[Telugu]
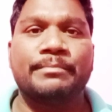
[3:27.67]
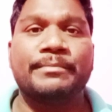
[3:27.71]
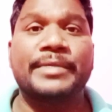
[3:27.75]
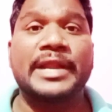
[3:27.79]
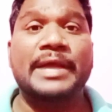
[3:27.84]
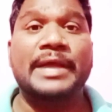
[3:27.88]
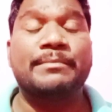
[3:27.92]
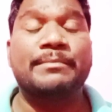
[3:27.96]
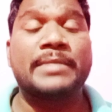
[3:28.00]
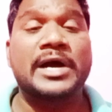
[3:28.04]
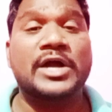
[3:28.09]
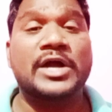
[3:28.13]

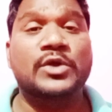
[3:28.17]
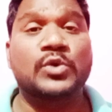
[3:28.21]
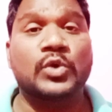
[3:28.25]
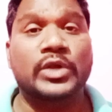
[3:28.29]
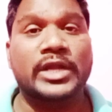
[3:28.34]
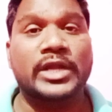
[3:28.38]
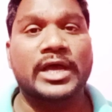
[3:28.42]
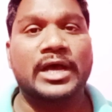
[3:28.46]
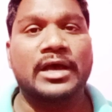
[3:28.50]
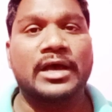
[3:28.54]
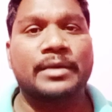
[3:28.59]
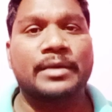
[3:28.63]
బ్రహ్మ
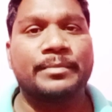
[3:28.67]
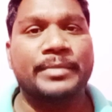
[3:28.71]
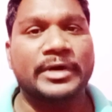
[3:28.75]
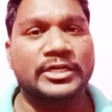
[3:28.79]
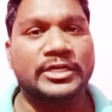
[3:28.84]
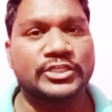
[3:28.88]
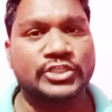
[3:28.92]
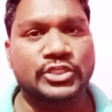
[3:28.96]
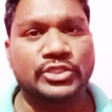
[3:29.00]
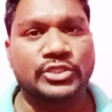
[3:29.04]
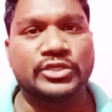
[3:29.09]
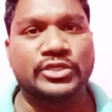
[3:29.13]
కూడా
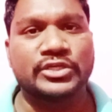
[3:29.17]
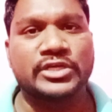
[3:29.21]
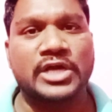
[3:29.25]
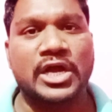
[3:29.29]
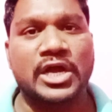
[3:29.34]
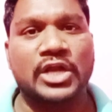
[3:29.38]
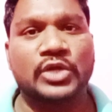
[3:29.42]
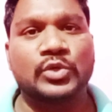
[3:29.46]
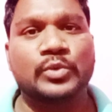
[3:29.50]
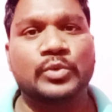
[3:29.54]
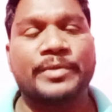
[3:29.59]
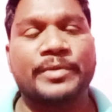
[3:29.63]
పరిశుద్ధుడు
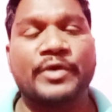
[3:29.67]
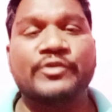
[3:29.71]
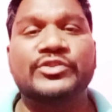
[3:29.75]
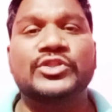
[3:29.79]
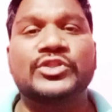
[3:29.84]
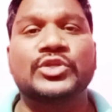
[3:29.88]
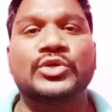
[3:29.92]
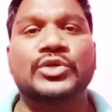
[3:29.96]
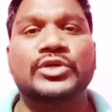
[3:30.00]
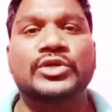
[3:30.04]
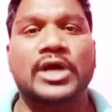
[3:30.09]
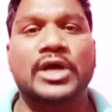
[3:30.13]
కాడు
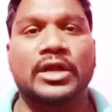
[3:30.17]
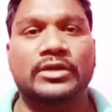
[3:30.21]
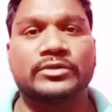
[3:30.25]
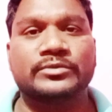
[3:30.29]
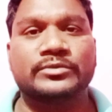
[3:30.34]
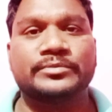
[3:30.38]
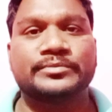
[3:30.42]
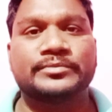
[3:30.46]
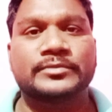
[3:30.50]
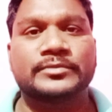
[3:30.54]
పవిత్రుడు కాడు